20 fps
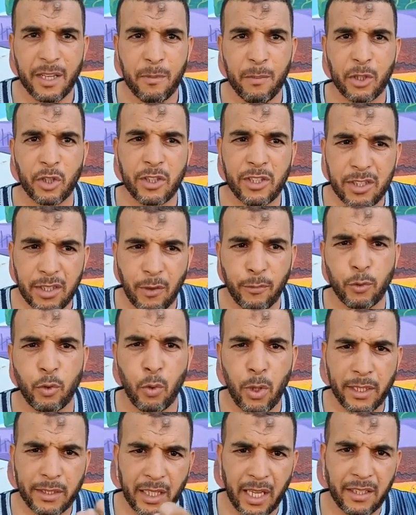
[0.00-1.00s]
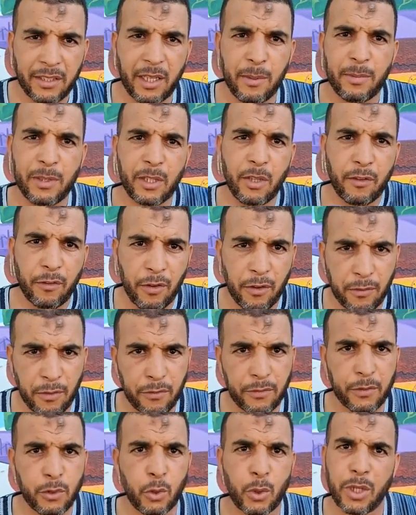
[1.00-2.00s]
باش نستافدوا حتى حنا من
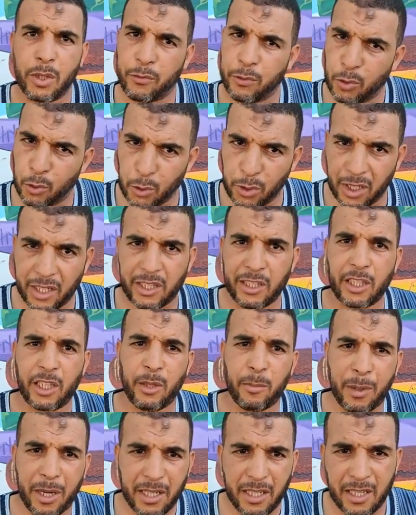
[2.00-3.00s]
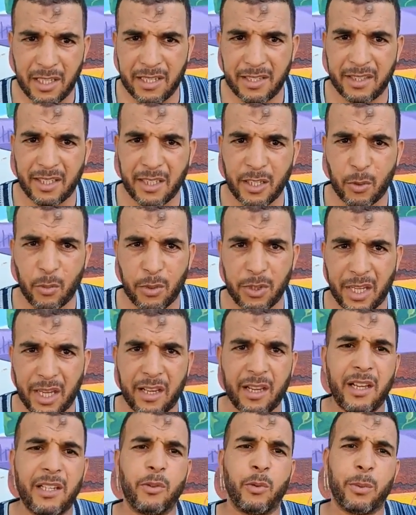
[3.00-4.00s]
في دوك في دوك النخل يبقى يسقيو
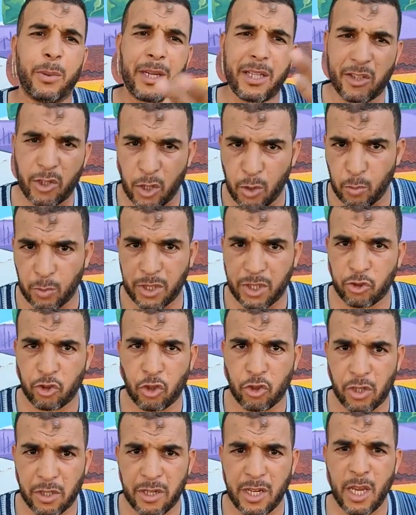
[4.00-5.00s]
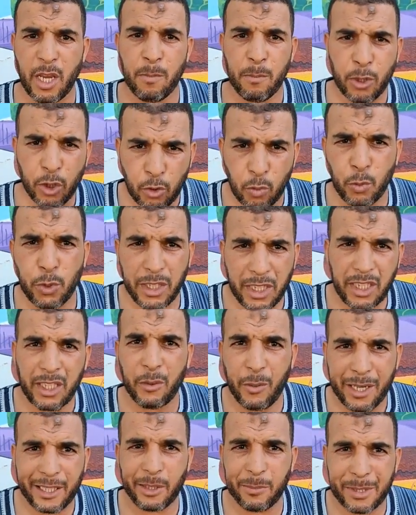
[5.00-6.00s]
النخل ويبقى يسقيو الشجر باش
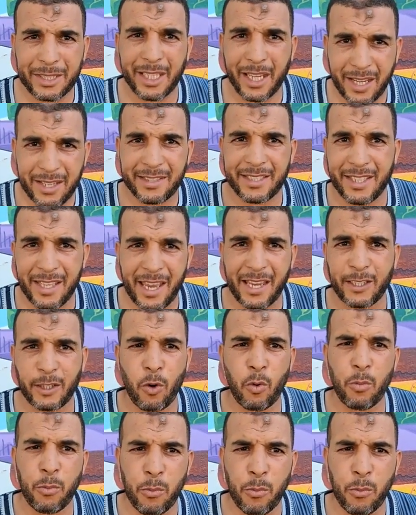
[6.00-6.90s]
تولي واحد المنطقه سياحيه